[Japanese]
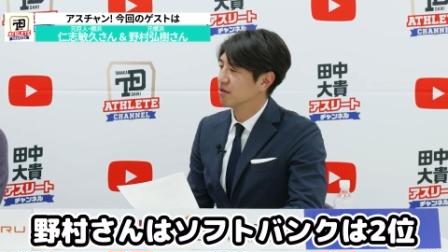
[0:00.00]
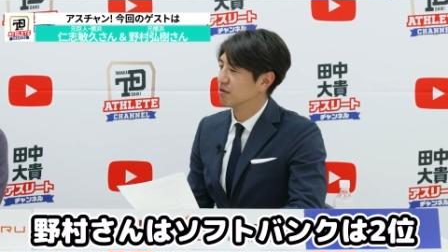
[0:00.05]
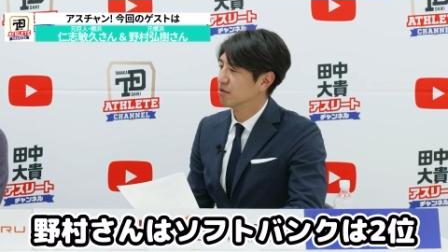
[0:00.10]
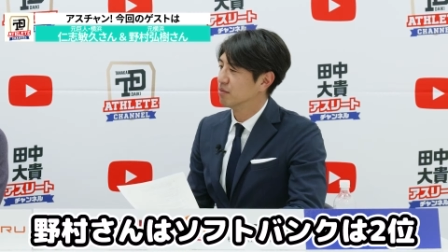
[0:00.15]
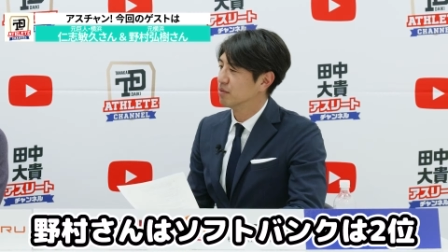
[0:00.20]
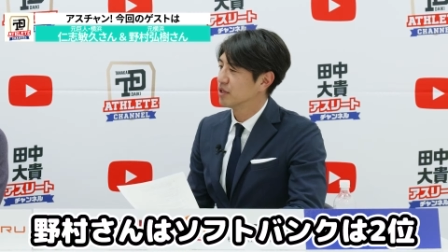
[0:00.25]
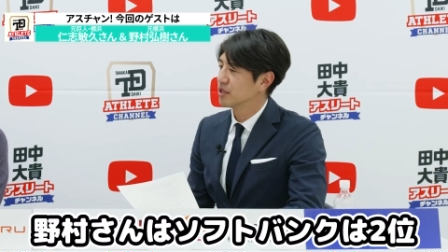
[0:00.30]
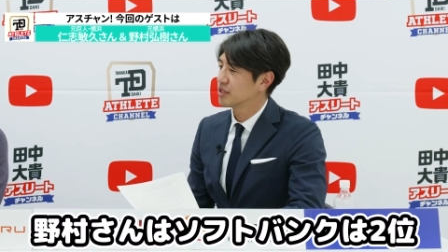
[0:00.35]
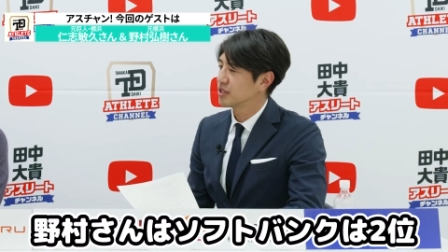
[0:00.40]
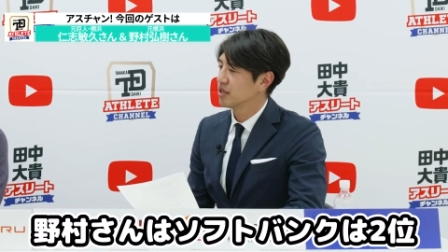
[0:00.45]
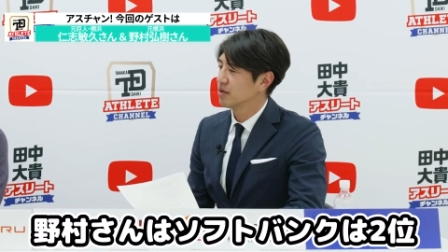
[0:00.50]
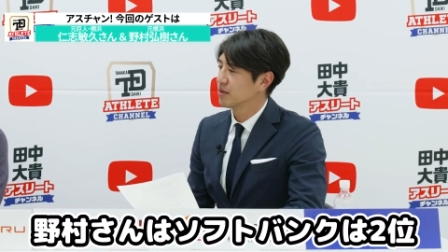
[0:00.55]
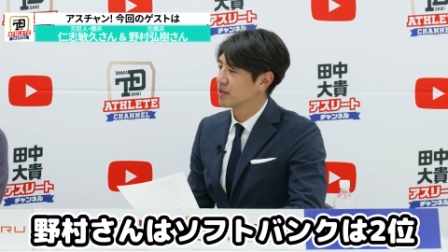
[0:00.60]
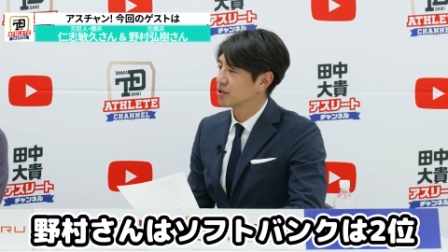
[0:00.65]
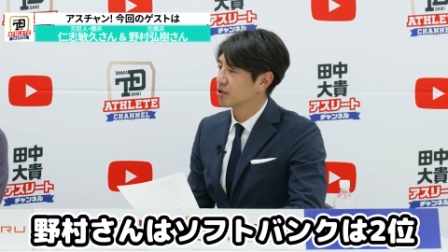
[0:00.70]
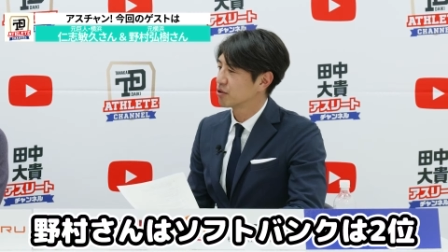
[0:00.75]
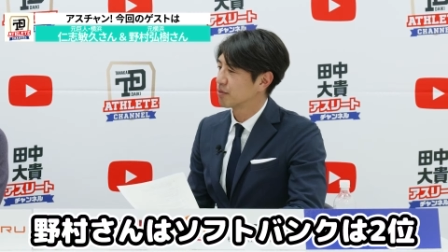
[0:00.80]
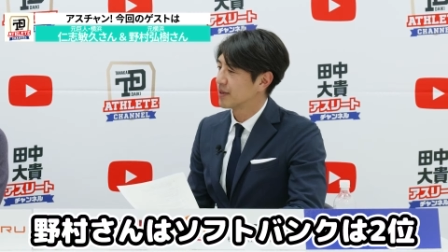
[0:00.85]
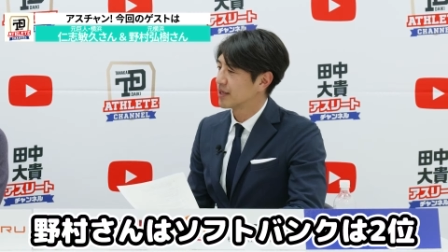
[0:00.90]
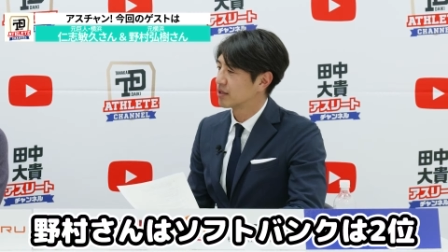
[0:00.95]
野村さんは
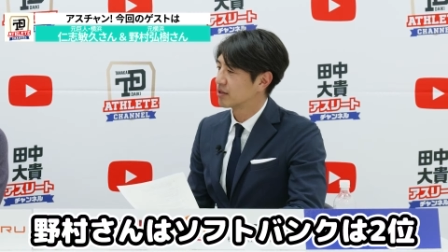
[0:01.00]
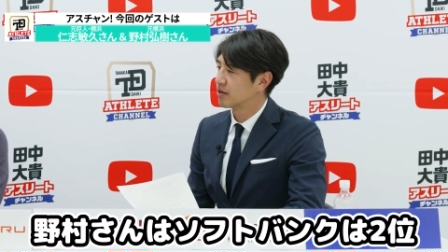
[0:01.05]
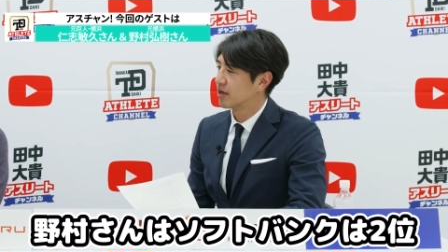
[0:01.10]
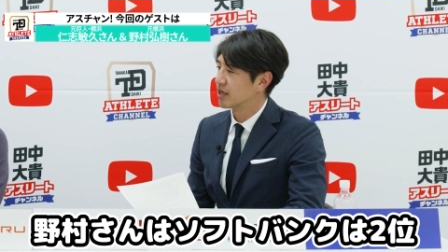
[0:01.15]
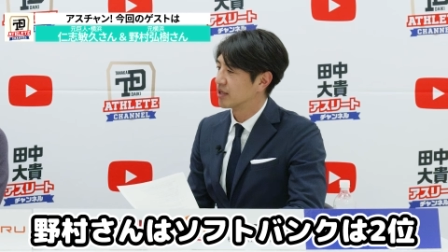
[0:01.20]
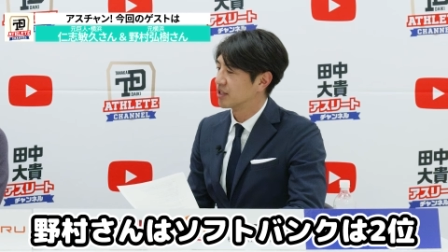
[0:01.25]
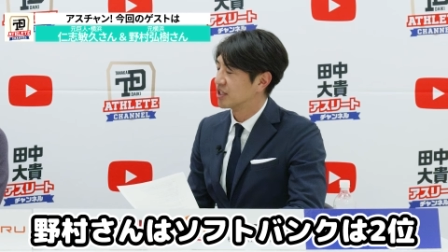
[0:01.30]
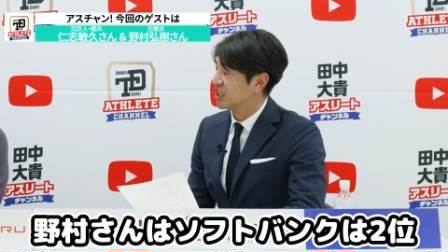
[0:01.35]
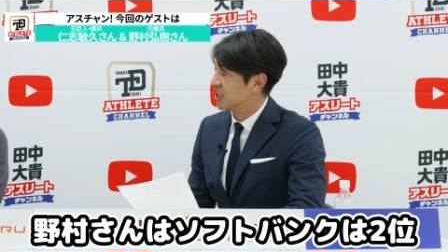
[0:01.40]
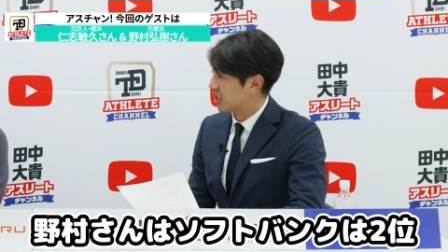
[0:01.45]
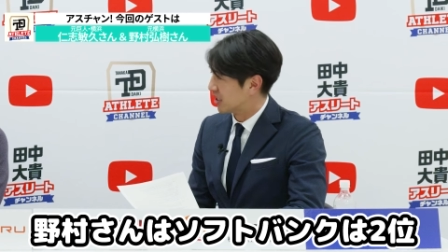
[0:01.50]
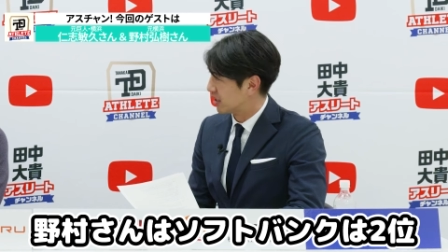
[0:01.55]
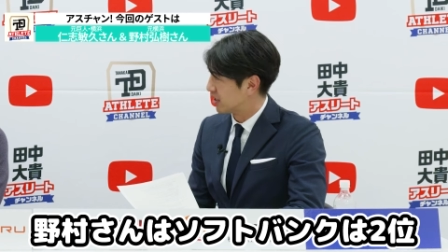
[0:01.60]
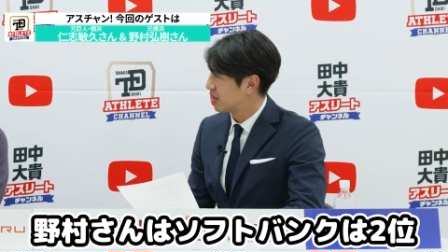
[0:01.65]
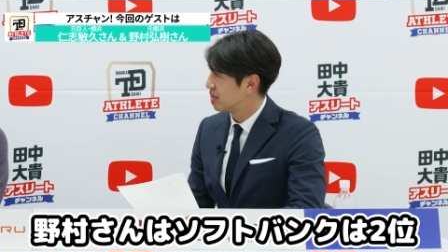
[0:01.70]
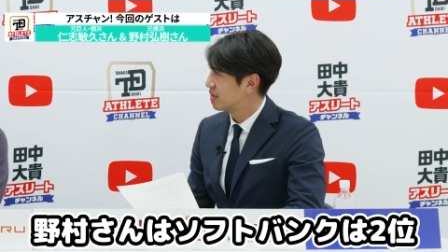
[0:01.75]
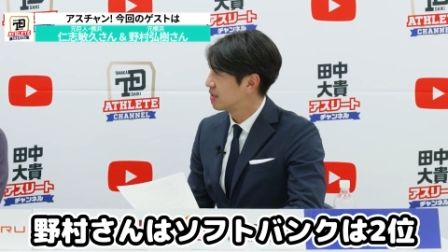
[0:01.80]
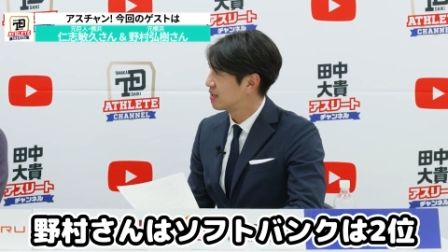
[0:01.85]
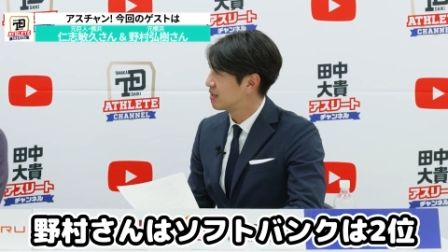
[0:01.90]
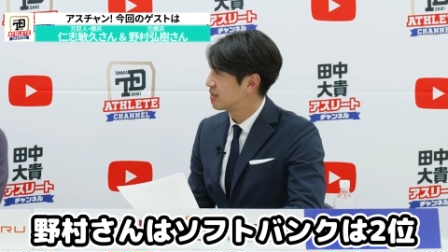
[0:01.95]
ソフトバンクか2位、
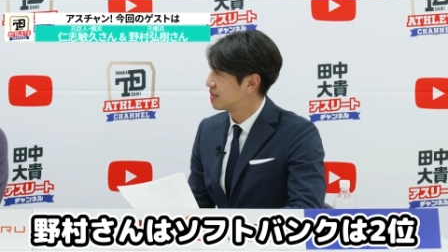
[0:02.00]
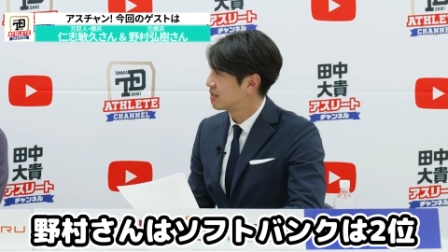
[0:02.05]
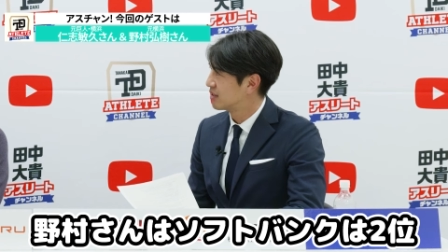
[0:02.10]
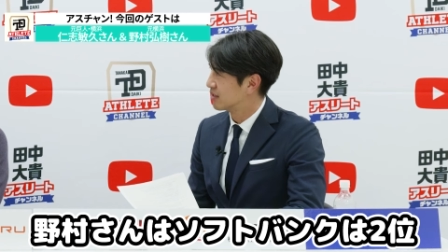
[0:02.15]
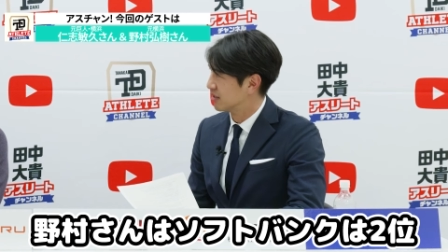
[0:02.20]
はい、